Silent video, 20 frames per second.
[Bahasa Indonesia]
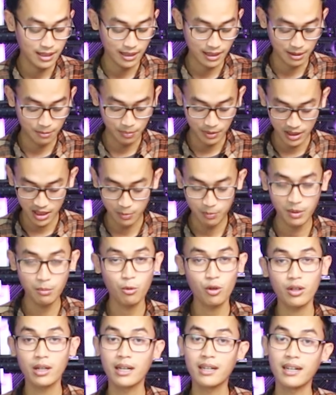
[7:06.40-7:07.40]
dari PCP
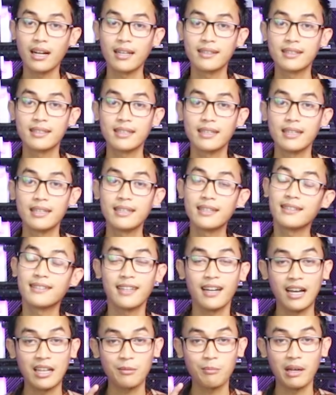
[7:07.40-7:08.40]
Morgan Classic ini
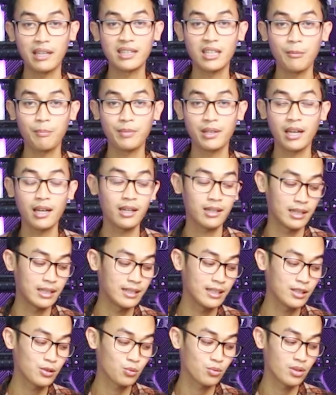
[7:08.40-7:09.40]
sangat mantap ya.
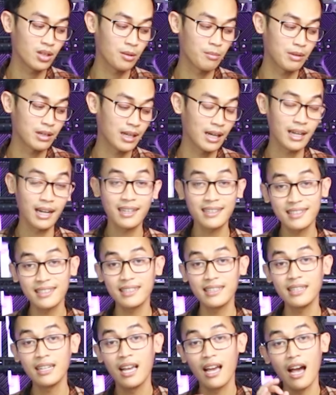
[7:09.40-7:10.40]
Ini sudah
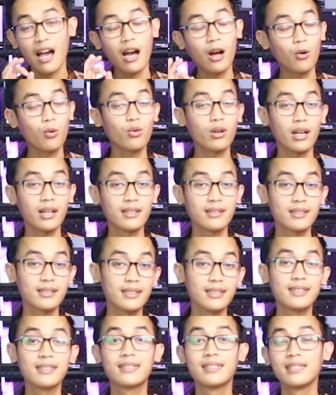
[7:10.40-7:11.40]
bergaransi
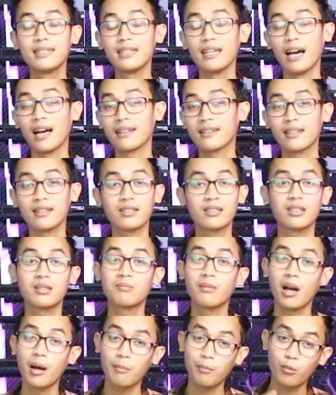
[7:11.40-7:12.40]
akuransi di atas
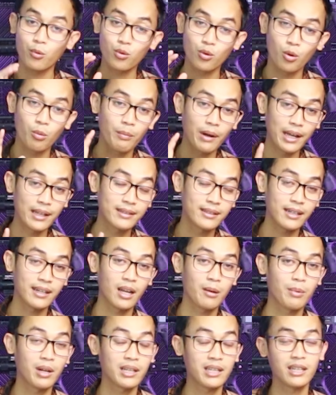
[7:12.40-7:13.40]
50 meter
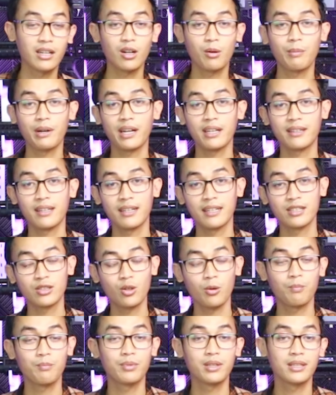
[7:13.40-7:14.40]
ya. Apalagi kalau pakai
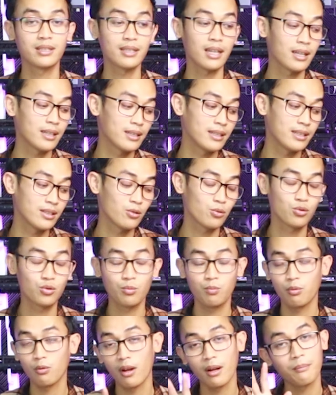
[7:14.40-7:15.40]
teleskop bisa di
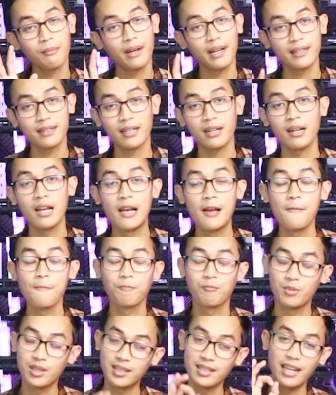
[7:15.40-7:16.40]
70-an meter
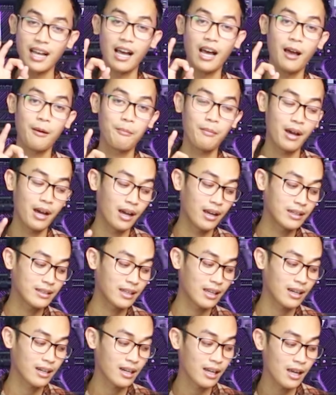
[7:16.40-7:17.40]
bisa aman
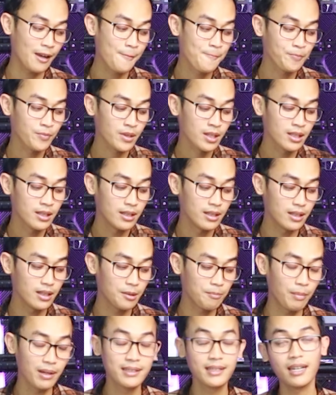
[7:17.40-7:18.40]
karena
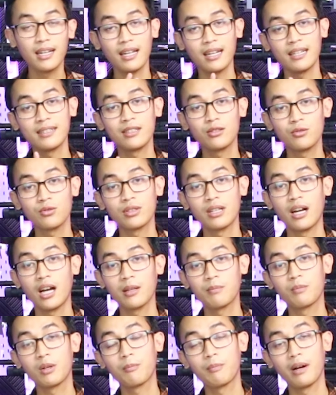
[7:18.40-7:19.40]
eh, panjang laras itu
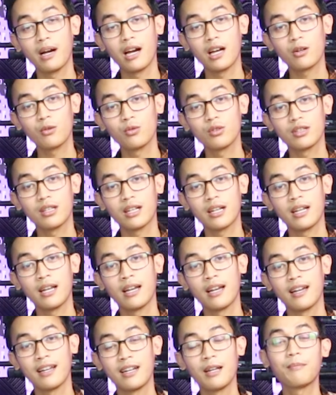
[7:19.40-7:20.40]
sangat berpengaruh
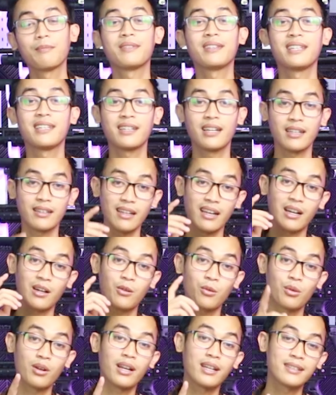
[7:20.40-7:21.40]
terhadap tingkat
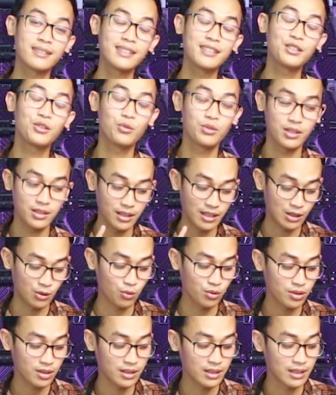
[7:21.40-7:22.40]
akurasi unit
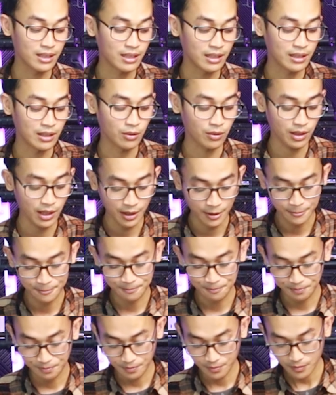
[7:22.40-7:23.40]
itu sendiri, ya, oke?
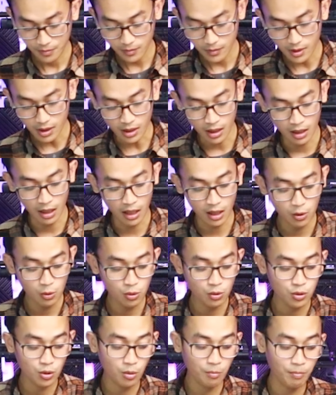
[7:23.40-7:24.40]

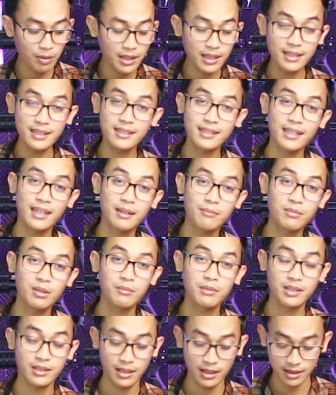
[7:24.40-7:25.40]
Lalu untuk pengisian
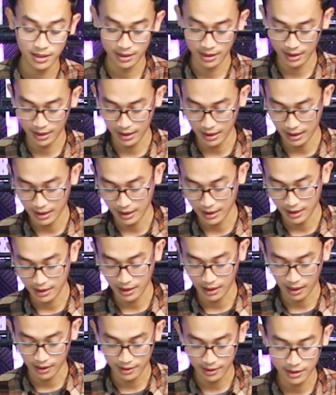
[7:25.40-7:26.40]
mimisnya sendiri ini
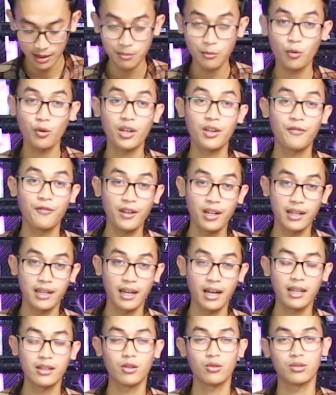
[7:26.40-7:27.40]
dengan sistem quick fill
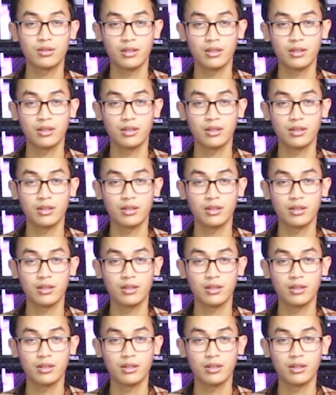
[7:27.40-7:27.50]
ya atau